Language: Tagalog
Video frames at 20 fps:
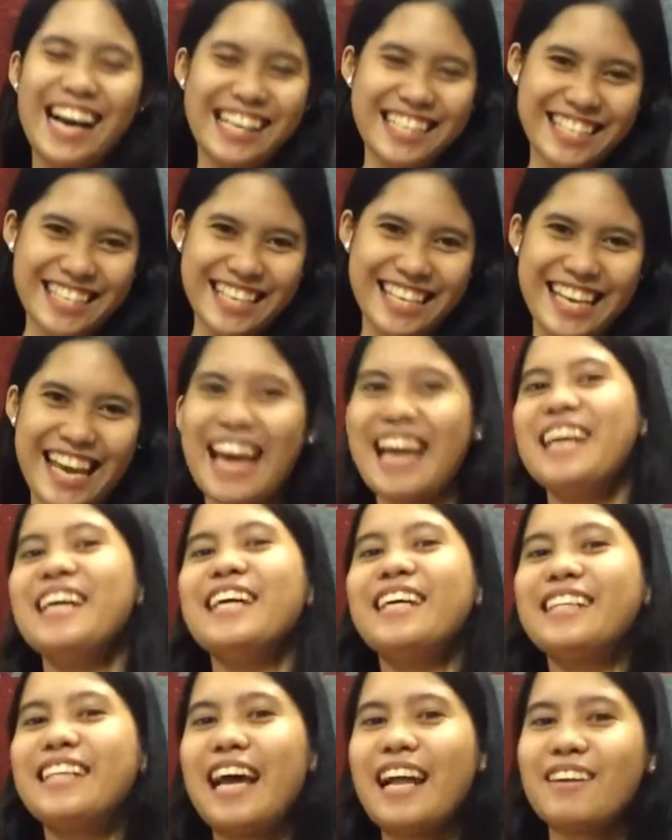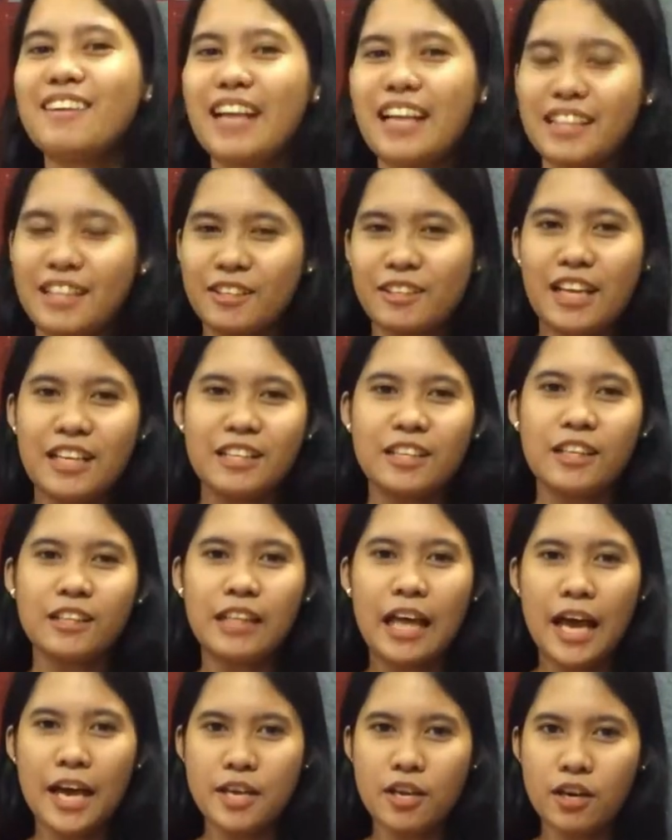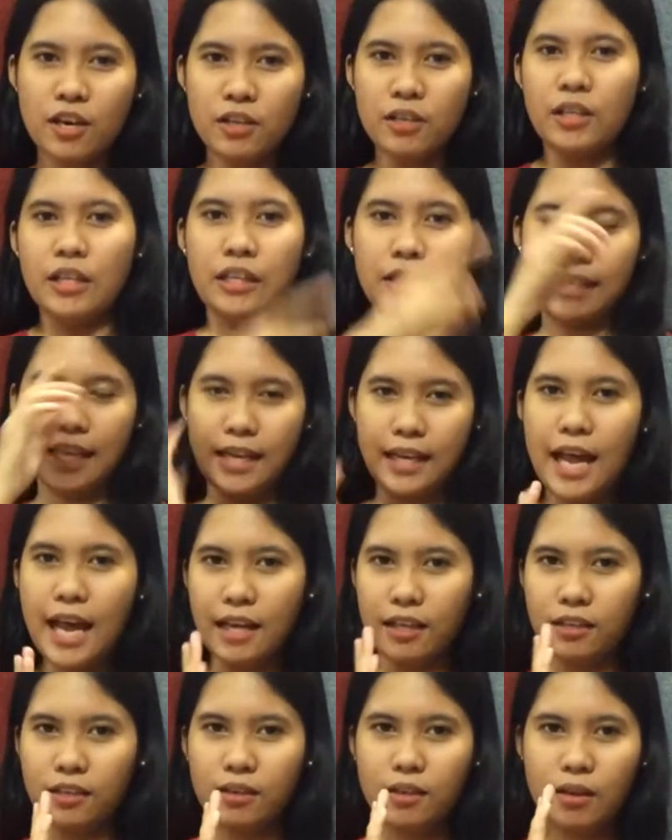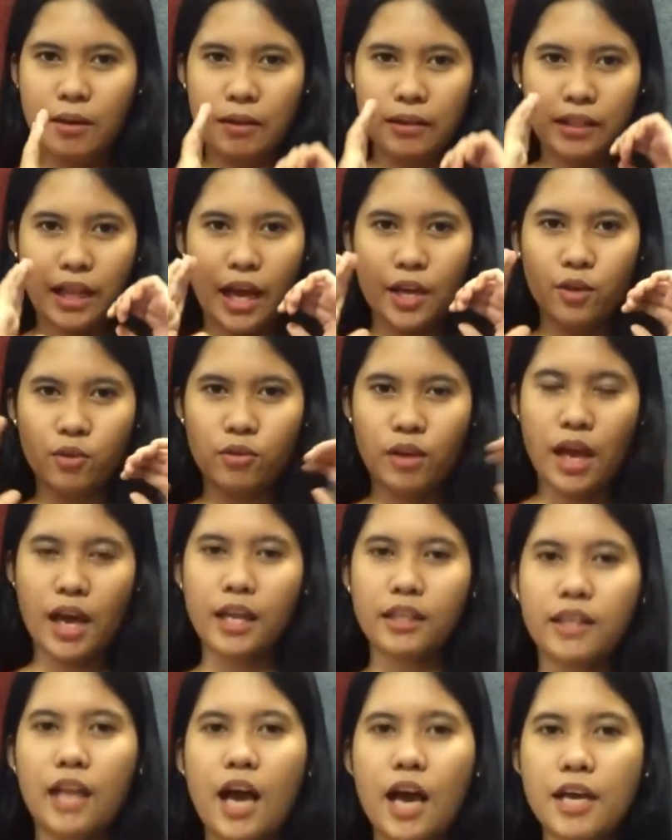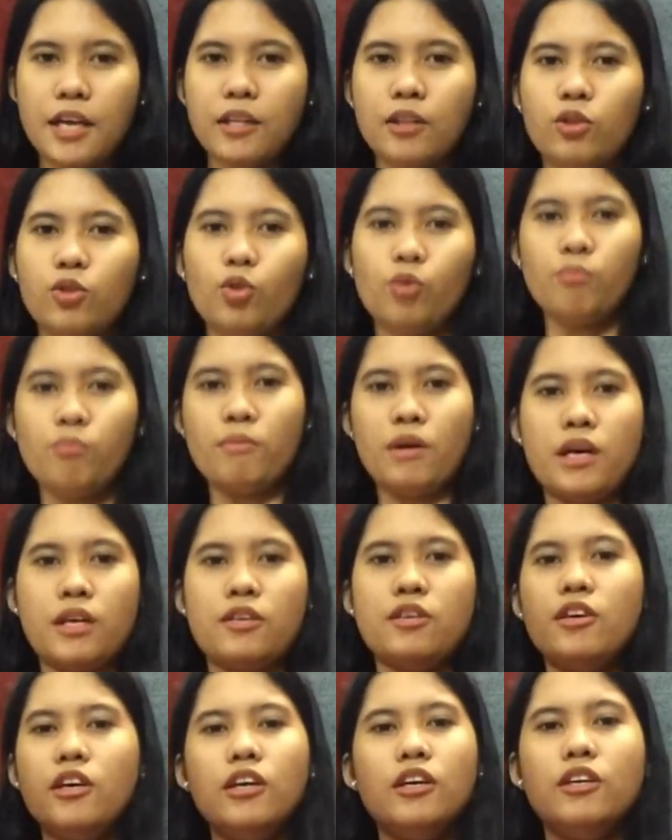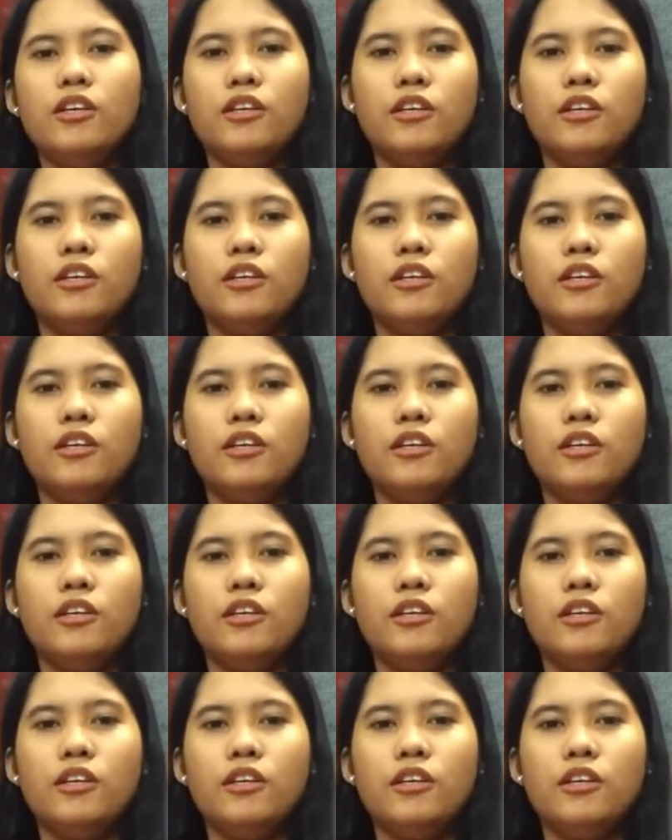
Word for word: Ah, sige. Dahil ready, ready na tayo, tara! Tayo lahat ay tumayo!